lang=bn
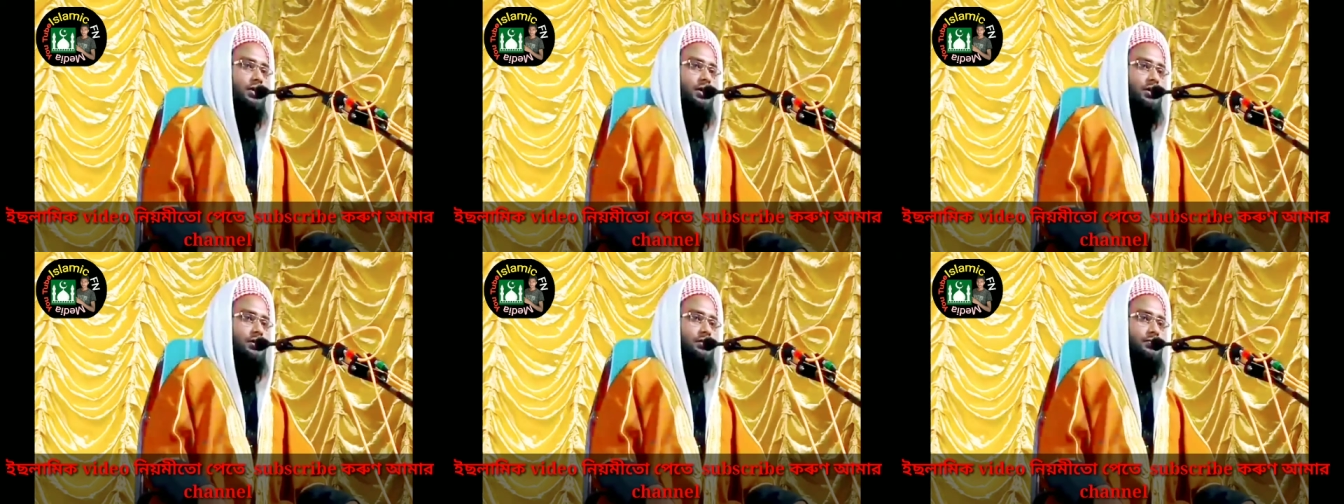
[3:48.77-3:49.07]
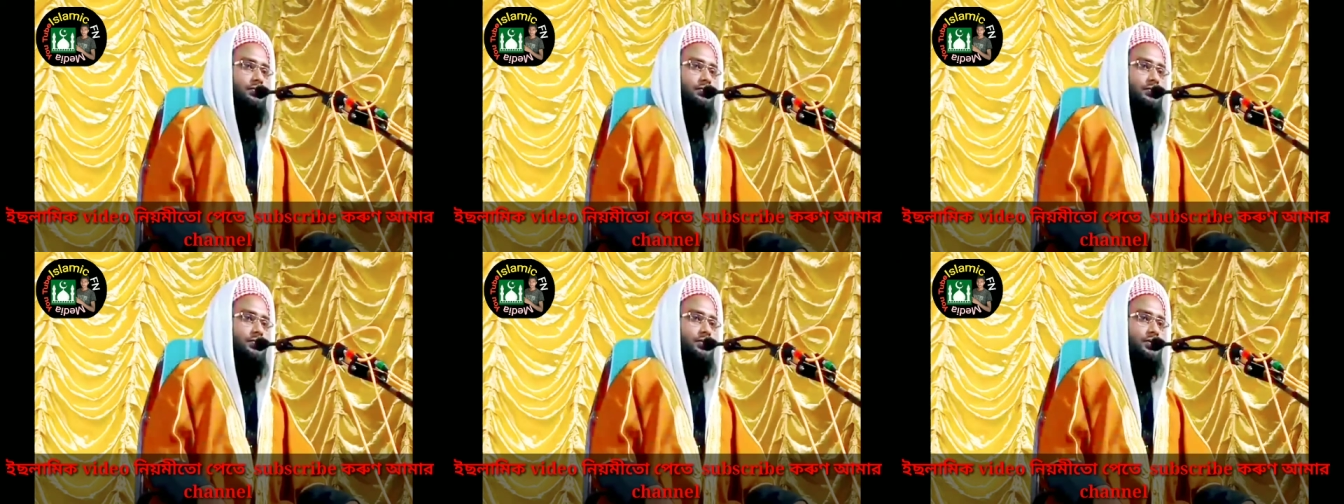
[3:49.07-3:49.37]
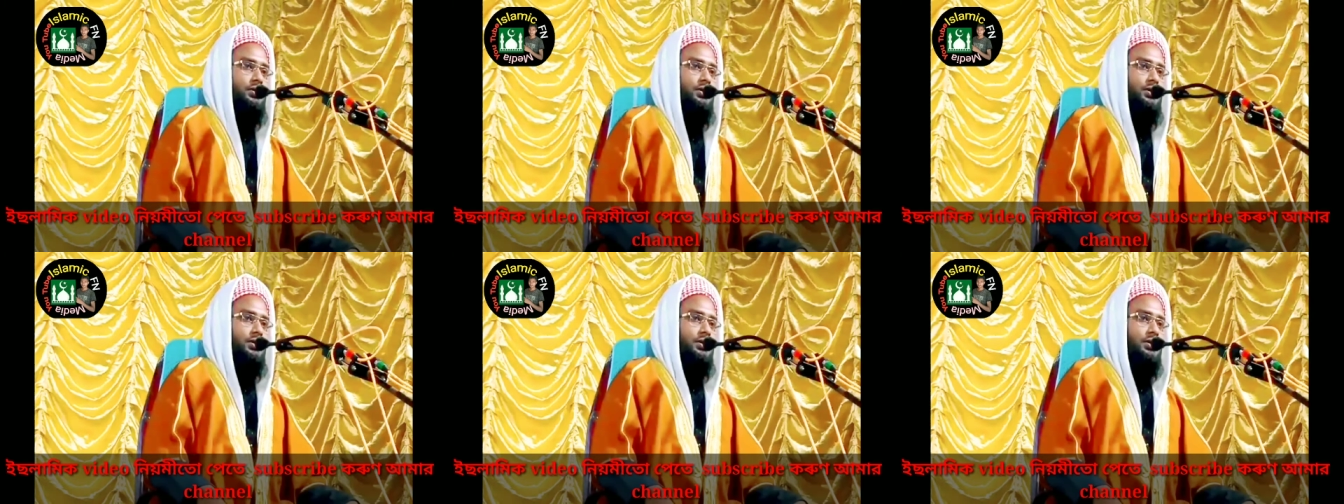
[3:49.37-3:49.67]
না
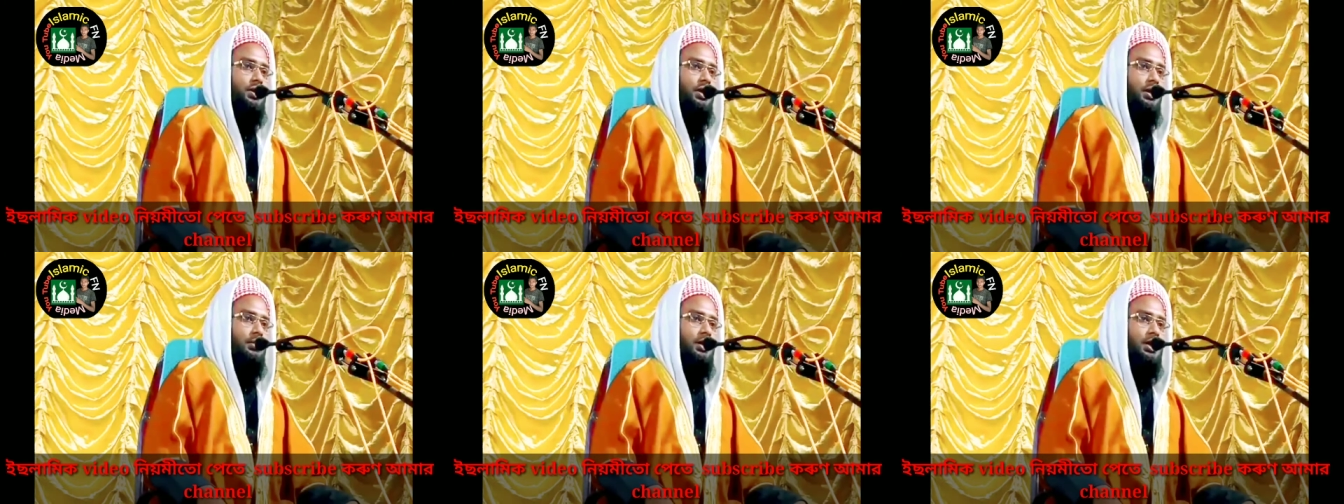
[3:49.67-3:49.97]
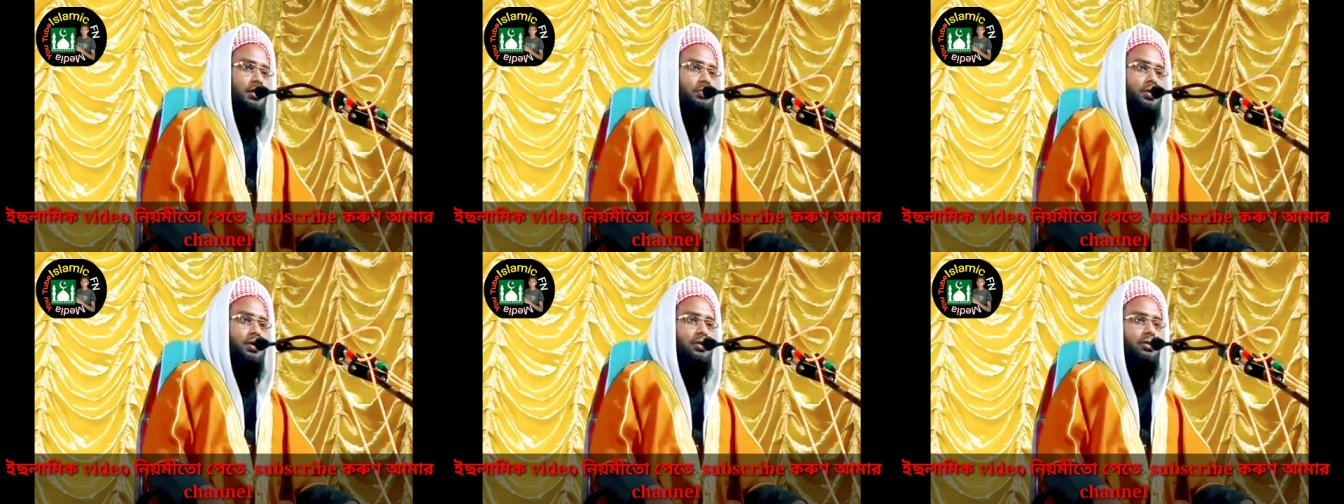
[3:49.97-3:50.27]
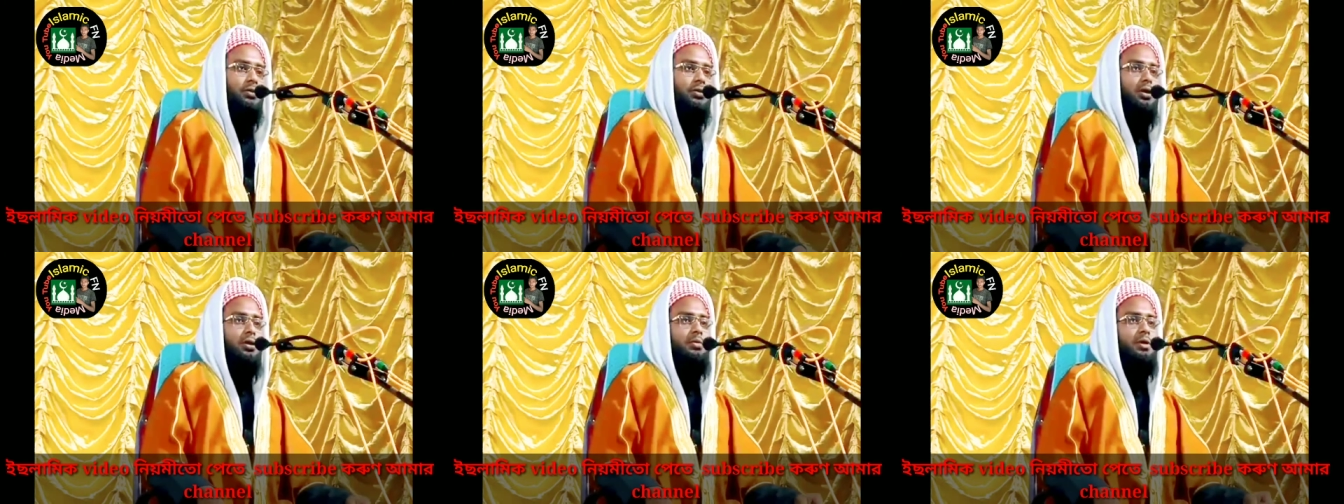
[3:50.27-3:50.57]
আমার
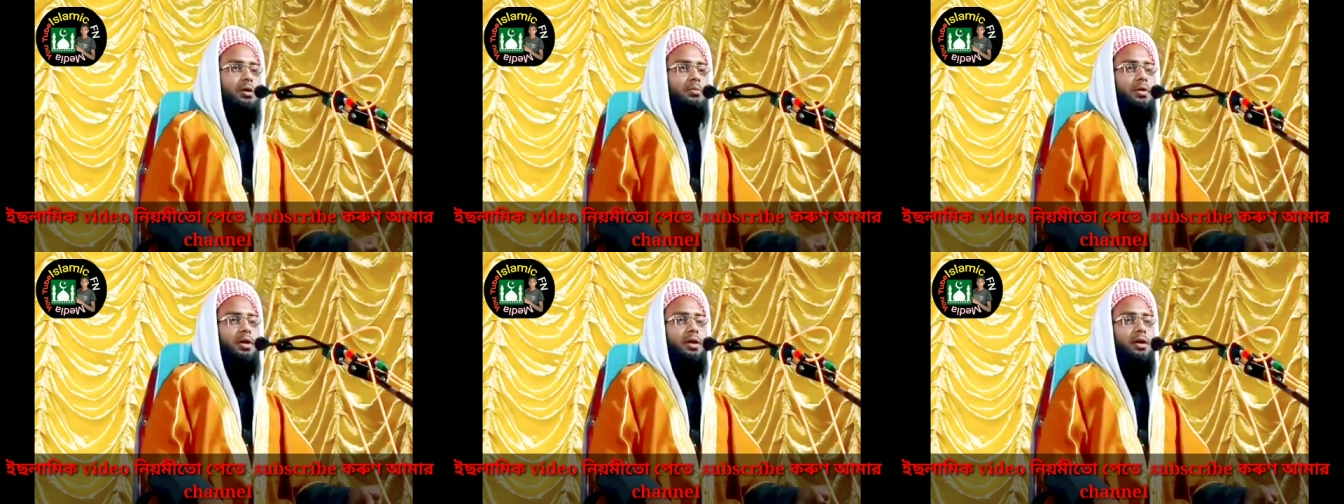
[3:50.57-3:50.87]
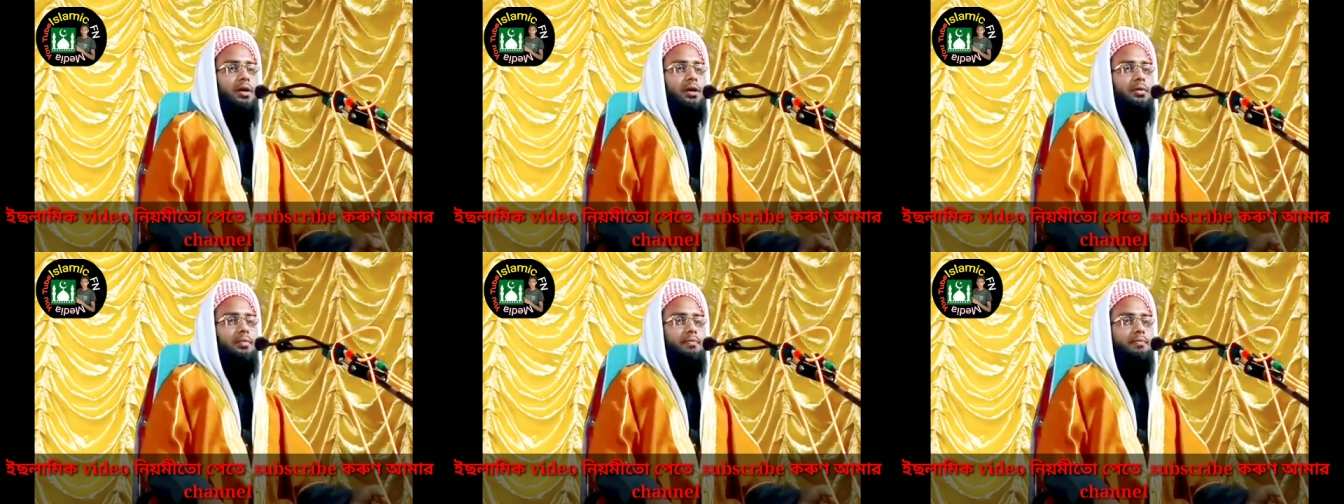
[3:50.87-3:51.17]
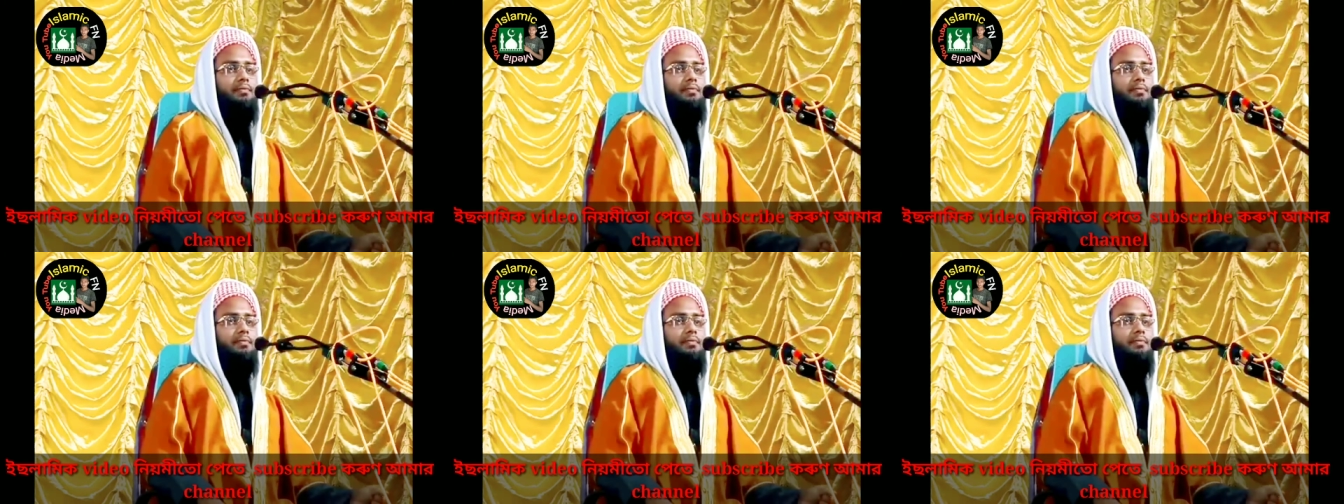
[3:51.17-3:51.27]
বন্ধুগণ আমার ভাইয়েরা